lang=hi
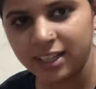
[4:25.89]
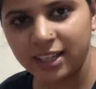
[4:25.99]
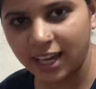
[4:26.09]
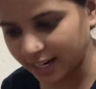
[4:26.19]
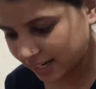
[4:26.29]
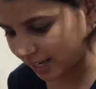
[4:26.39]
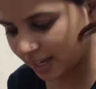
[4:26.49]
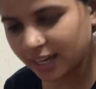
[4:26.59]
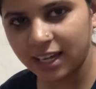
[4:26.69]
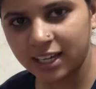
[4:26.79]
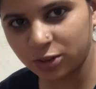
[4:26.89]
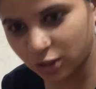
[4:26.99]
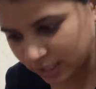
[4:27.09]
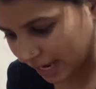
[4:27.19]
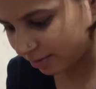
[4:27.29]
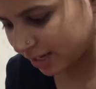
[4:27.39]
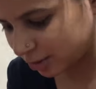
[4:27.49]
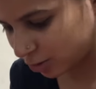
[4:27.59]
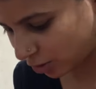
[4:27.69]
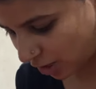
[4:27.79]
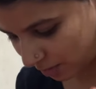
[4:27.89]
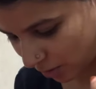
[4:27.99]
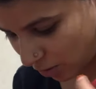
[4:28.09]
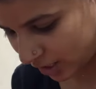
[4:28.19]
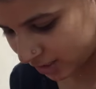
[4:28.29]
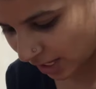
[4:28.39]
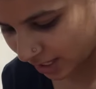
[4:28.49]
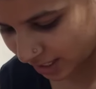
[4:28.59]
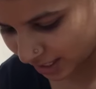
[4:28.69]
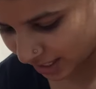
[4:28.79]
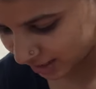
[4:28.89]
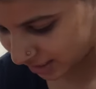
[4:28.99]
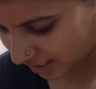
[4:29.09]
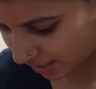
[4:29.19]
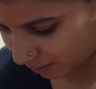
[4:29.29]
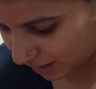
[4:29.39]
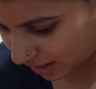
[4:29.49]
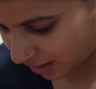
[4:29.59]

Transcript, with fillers: देख ले कितना तो टाइम वेस्ट हो रहा है मेरा इन्हें सही करना का चक्कर में